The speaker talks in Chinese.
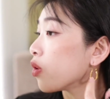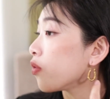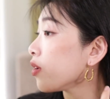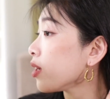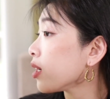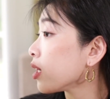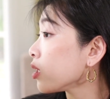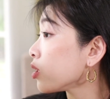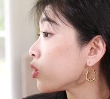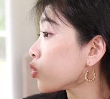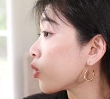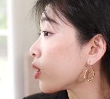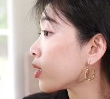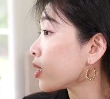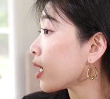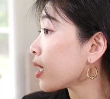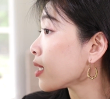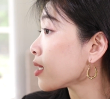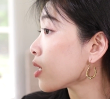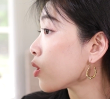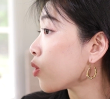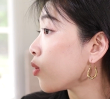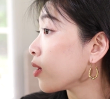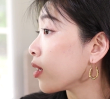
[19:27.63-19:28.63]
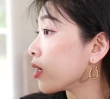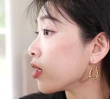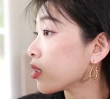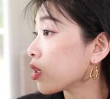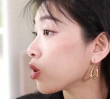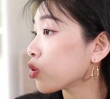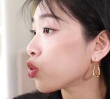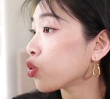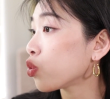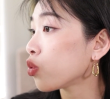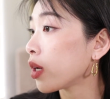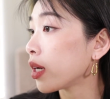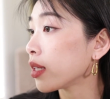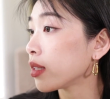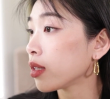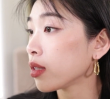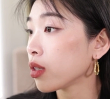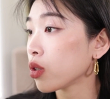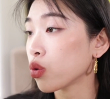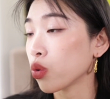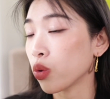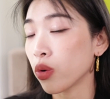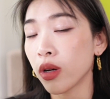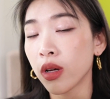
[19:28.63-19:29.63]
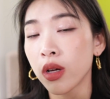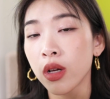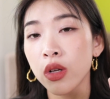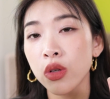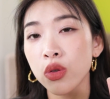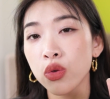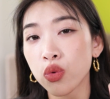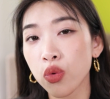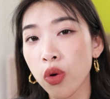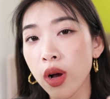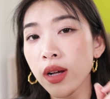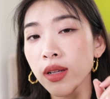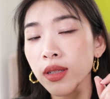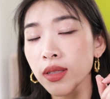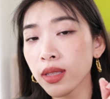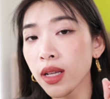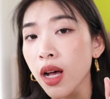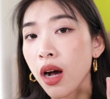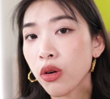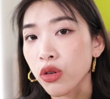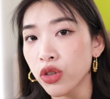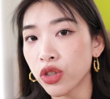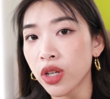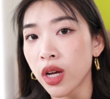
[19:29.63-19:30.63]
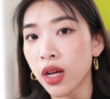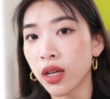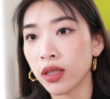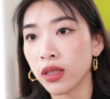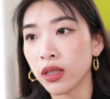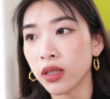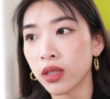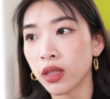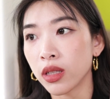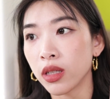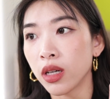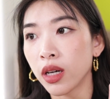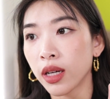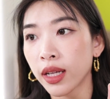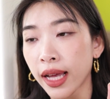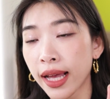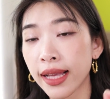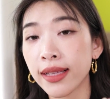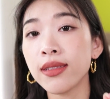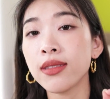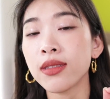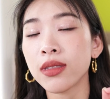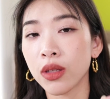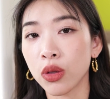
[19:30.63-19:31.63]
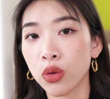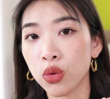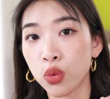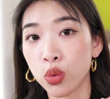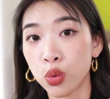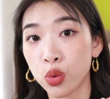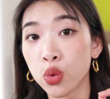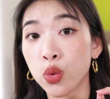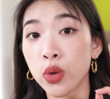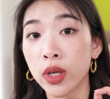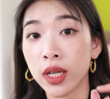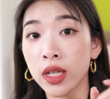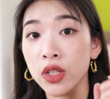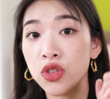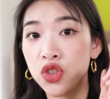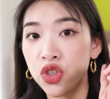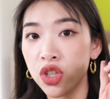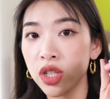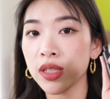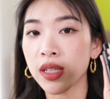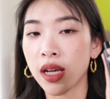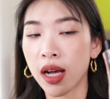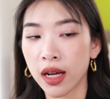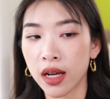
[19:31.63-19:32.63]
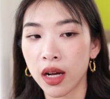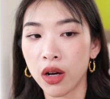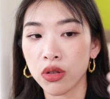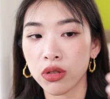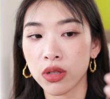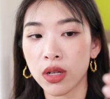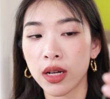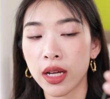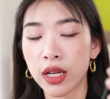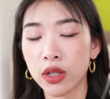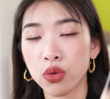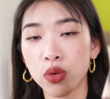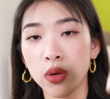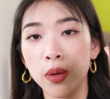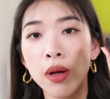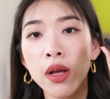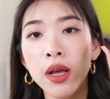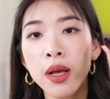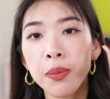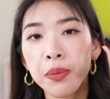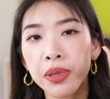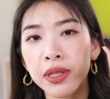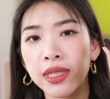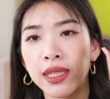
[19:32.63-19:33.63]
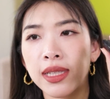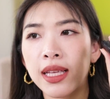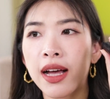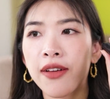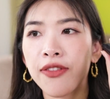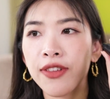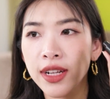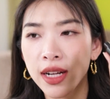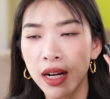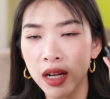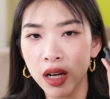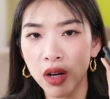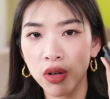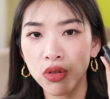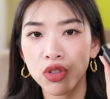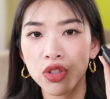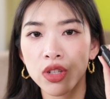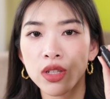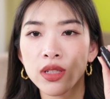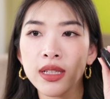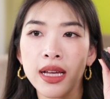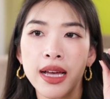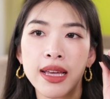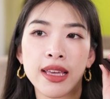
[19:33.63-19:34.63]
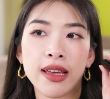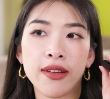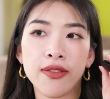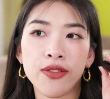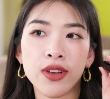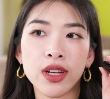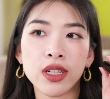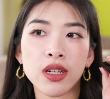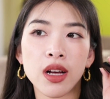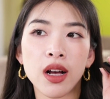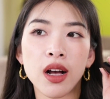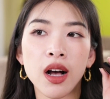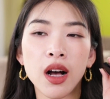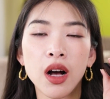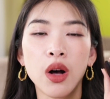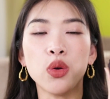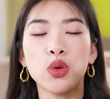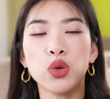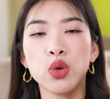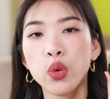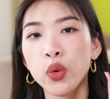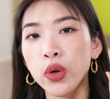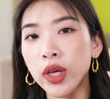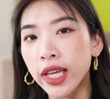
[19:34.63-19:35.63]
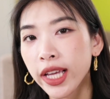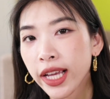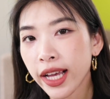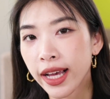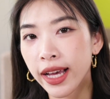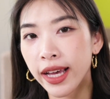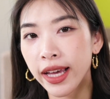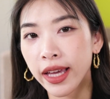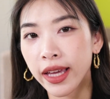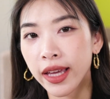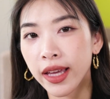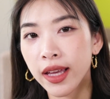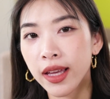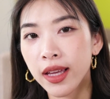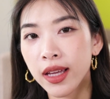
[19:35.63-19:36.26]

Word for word: 我非常喜欢它在我脸上出来的那种妆效上的干净度，作为一个遮瑕膏上来说，并且它非常高遮瑕，也非常好推开，